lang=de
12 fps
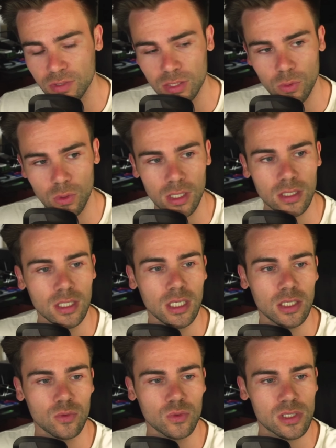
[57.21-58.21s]
Vitor
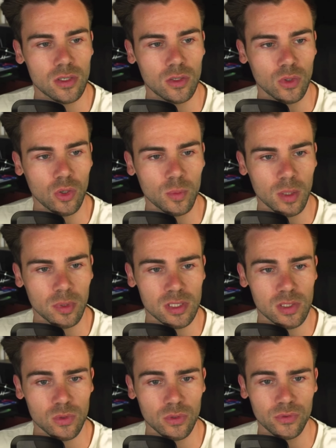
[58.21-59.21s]
nun zur Roadmap
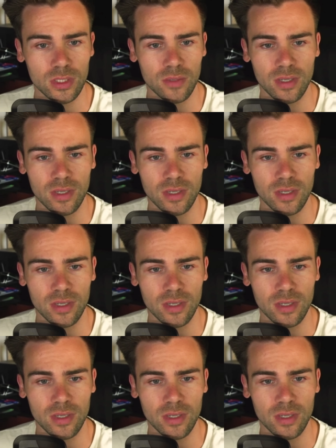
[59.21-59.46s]
hinzugefügt.